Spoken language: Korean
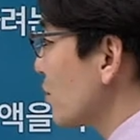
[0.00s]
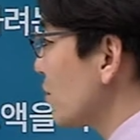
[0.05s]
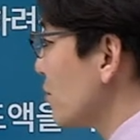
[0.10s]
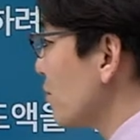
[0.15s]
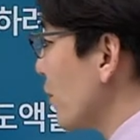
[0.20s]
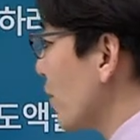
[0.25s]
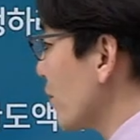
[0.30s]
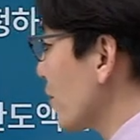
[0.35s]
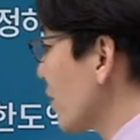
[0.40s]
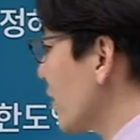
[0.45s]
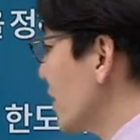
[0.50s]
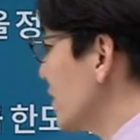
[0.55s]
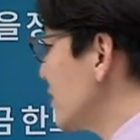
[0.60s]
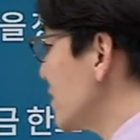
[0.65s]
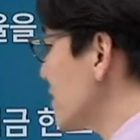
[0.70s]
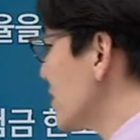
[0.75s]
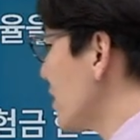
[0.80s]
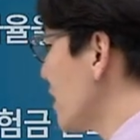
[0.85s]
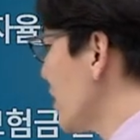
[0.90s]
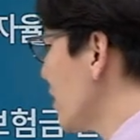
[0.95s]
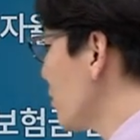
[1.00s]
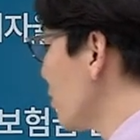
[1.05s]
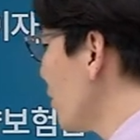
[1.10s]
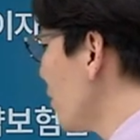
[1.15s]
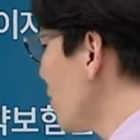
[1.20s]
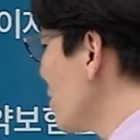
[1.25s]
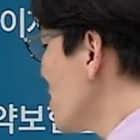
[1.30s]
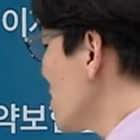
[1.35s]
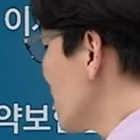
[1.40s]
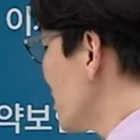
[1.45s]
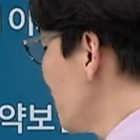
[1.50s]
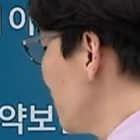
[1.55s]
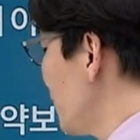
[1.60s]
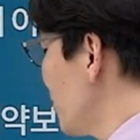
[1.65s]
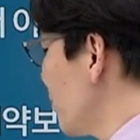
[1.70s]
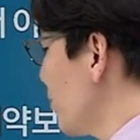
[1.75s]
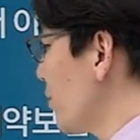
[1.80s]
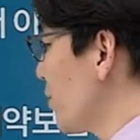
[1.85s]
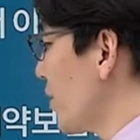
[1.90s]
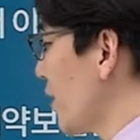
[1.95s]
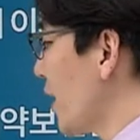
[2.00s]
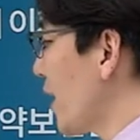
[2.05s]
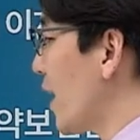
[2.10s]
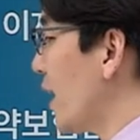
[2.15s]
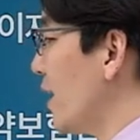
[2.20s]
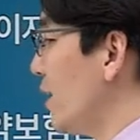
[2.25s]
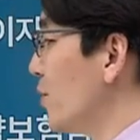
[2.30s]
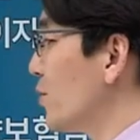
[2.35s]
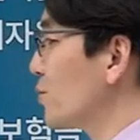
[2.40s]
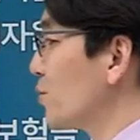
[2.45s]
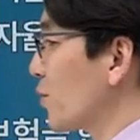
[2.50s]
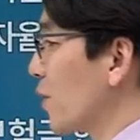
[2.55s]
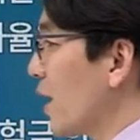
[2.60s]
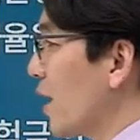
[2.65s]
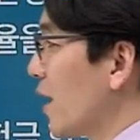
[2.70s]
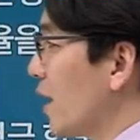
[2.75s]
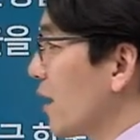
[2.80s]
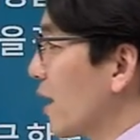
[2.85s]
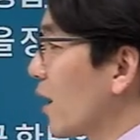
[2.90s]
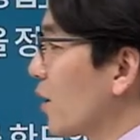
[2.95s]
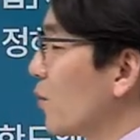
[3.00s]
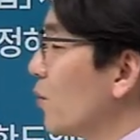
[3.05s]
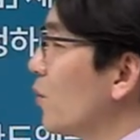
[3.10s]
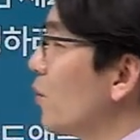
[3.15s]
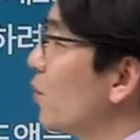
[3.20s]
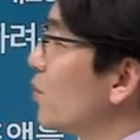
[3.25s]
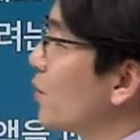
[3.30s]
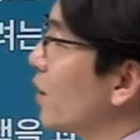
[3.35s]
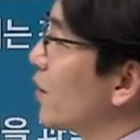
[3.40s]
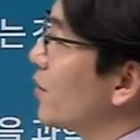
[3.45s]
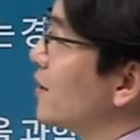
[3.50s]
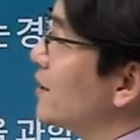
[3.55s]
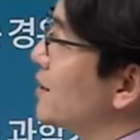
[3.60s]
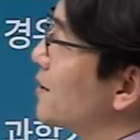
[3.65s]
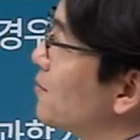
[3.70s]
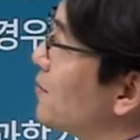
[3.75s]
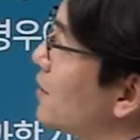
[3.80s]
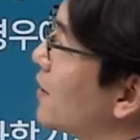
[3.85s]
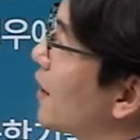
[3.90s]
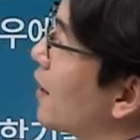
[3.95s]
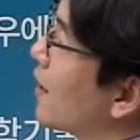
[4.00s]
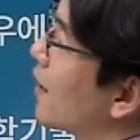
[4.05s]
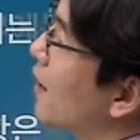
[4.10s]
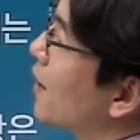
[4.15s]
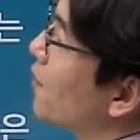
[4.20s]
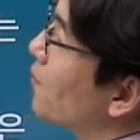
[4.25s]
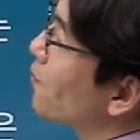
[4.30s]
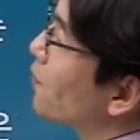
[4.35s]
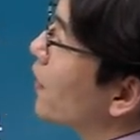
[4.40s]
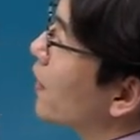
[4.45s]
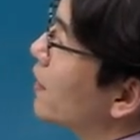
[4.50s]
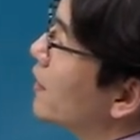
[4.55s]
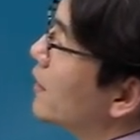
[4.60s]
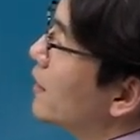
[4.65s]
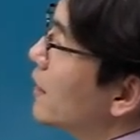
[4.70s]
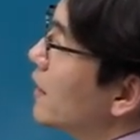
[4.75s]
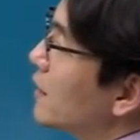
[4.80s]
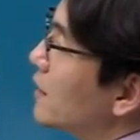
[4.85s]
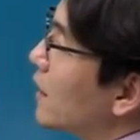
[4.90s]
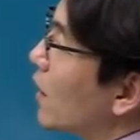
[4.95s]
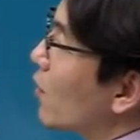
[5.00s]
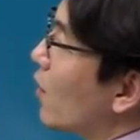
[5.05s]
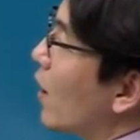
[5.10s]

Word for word: 또는 변경했을 때에도 금융위원회에 알려줘라라고 되어 있습니다. 자,